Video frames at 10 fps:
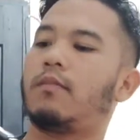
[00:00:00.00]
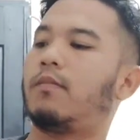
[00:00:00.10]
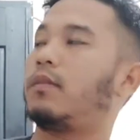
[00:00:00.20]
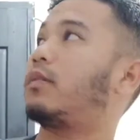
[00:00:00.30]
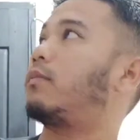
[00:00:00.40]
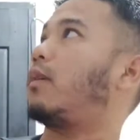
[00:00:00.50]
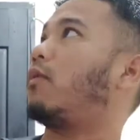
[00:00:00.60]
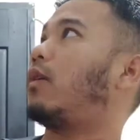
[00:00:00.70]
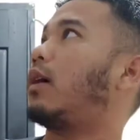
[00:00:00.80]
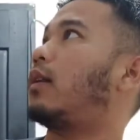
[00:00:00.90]
mancing
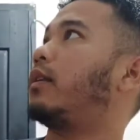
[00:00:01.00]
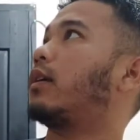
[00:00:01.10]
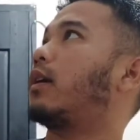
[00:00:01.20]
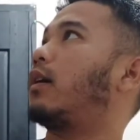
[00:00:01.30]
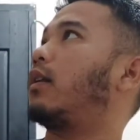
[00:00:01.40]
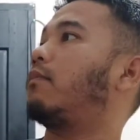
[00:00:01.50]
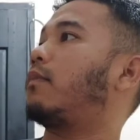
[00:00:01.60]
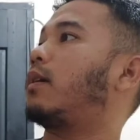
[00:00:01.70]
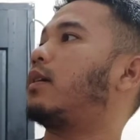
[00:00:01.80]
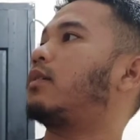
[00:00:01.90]
bawal ikan
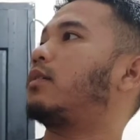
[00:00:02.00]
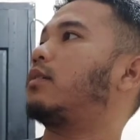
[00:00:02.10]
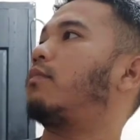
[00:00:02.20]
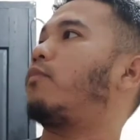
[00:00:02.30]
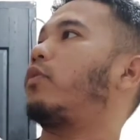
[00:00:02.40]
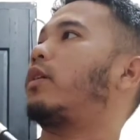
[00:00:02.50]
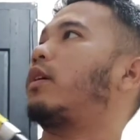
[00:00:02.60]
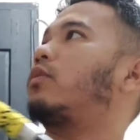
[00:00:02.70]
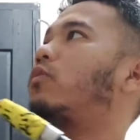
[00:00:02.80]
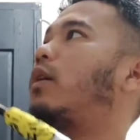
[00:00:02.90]
mas maupun
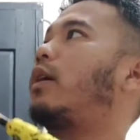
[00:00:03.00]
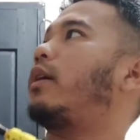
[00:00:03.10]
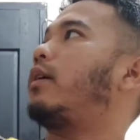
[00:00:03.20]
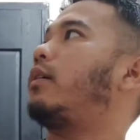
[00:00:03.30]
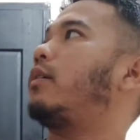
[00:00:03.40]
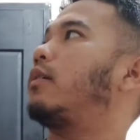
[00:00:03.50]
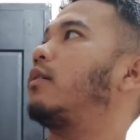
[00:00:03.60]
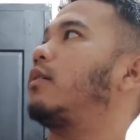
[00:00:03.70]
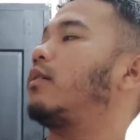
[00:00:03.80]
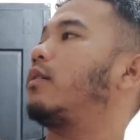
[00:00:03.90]
ikan sungai
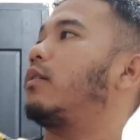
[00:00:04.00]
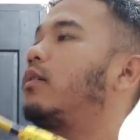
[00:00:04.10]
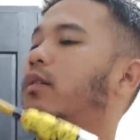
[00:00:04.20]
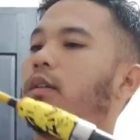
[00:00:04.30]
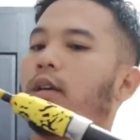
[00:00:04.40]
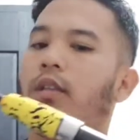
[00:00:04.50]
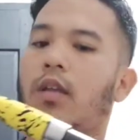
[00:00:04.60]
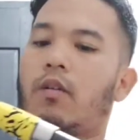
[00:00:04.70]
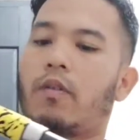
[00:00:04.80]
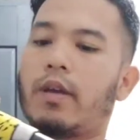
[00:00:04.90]
ikan
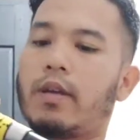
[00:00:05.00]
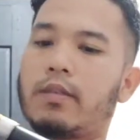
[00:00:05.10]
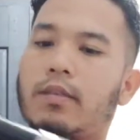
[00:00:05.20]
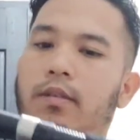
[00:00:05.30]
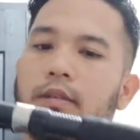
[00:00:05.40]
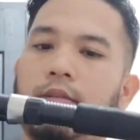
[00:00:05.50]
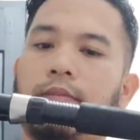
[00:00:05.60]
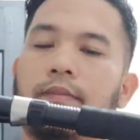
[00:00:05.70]
tawes